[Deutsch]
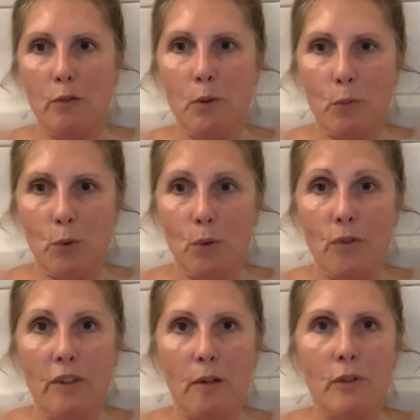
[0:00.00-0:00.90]
vom
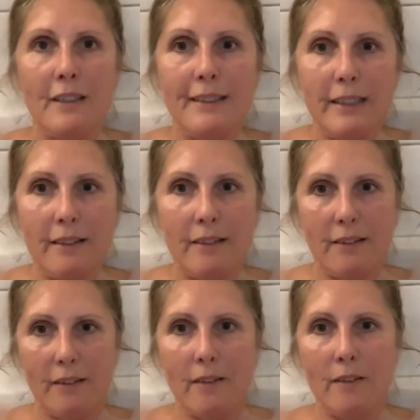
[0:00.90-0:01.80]
Lohn, der verdient
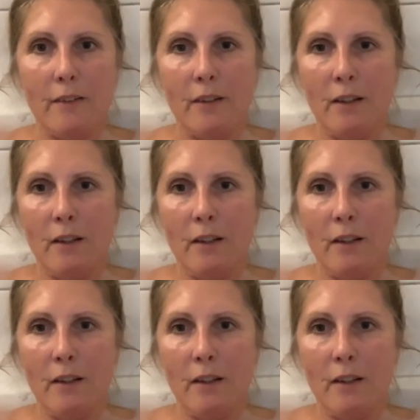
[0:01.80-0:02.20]
ist.